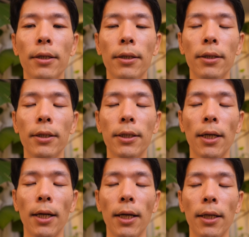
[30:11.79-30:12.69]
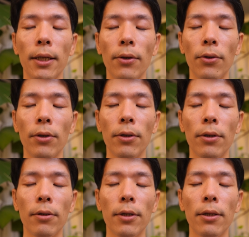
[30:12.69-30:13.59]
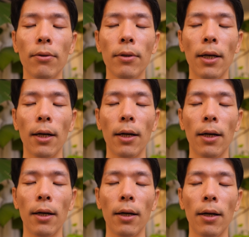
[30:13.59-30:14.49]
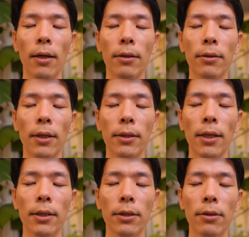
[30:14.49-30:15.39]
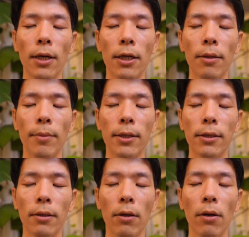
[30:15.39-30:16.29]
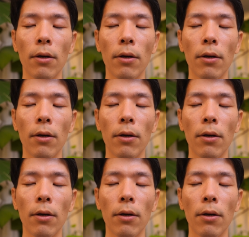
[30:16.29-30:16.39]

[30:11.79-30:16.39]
口から息をゆっくりと長く優しく吐きます。